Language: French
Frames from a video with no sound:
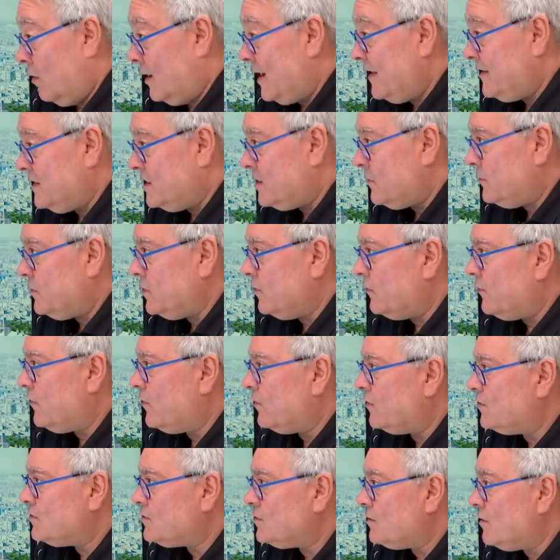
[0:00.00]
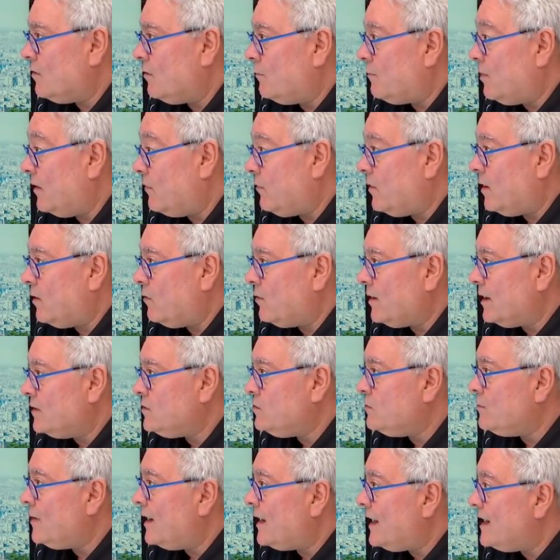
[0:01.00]
on l'a déjà vu en France. Oh, parfois, on a
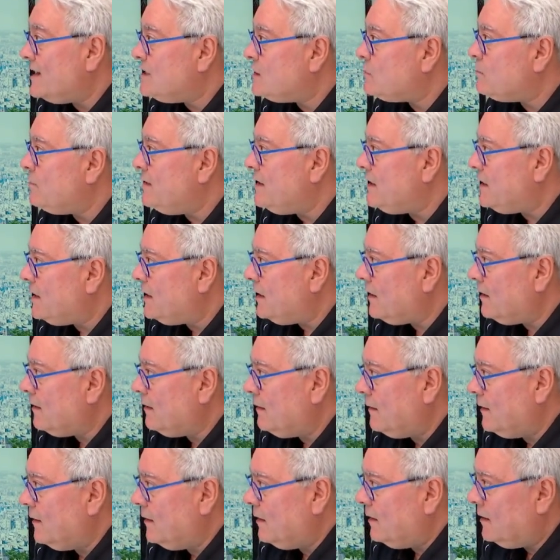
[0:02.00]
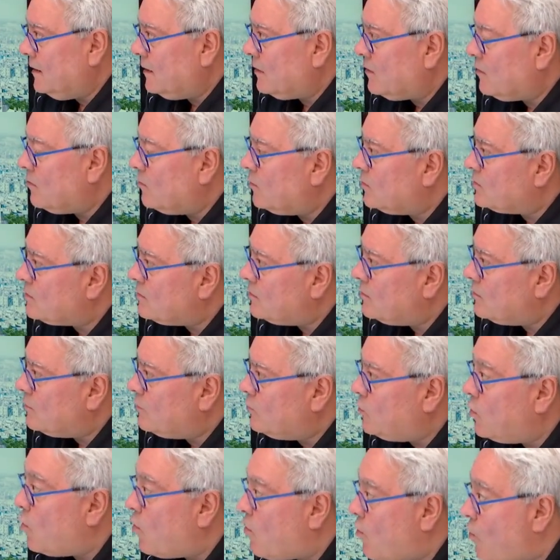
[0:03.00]
du mal à expliquer
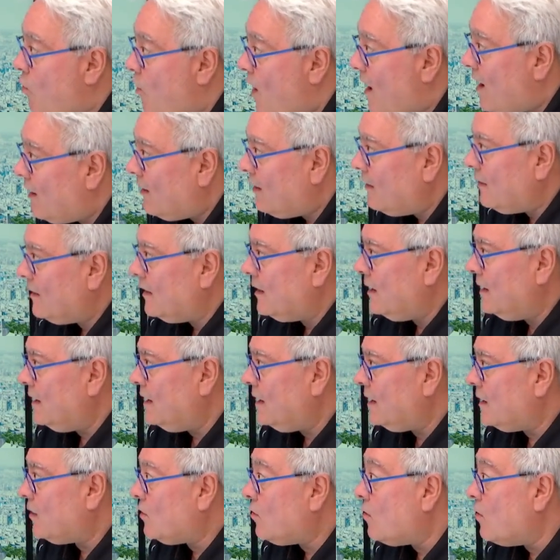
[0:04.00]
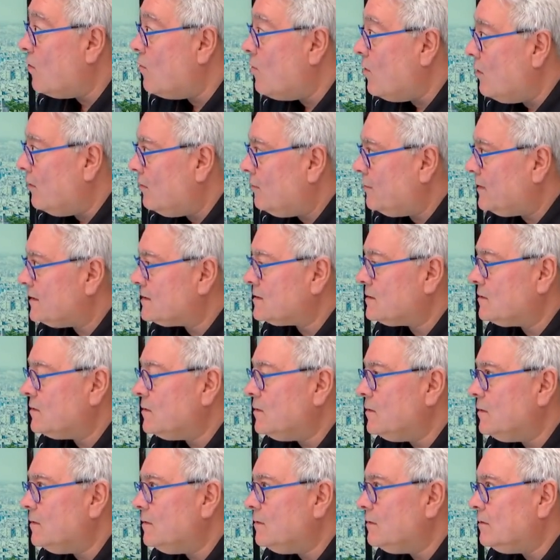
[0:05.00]
comment, pourquoi et comment Parce
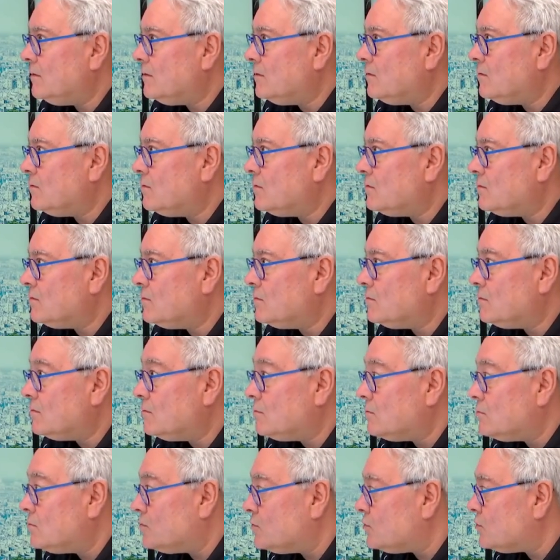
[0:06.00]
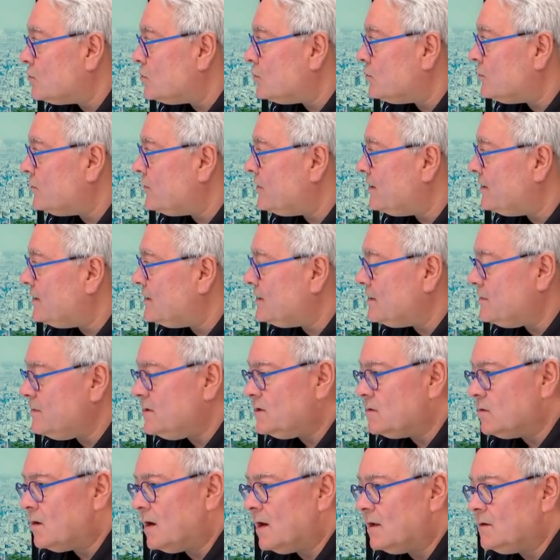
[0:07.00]
que quand je fais des
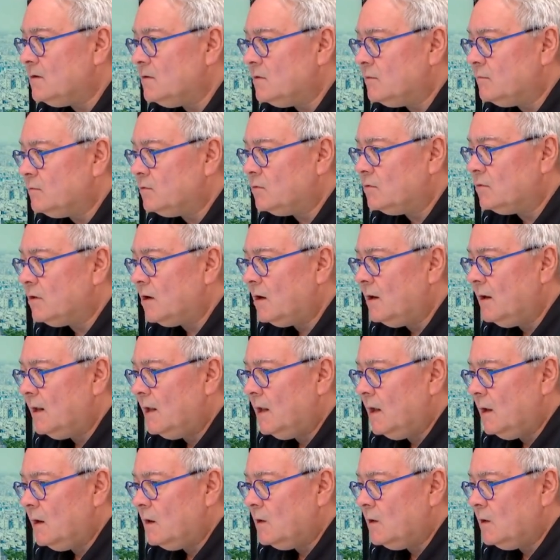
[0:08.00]
émissions radio pour,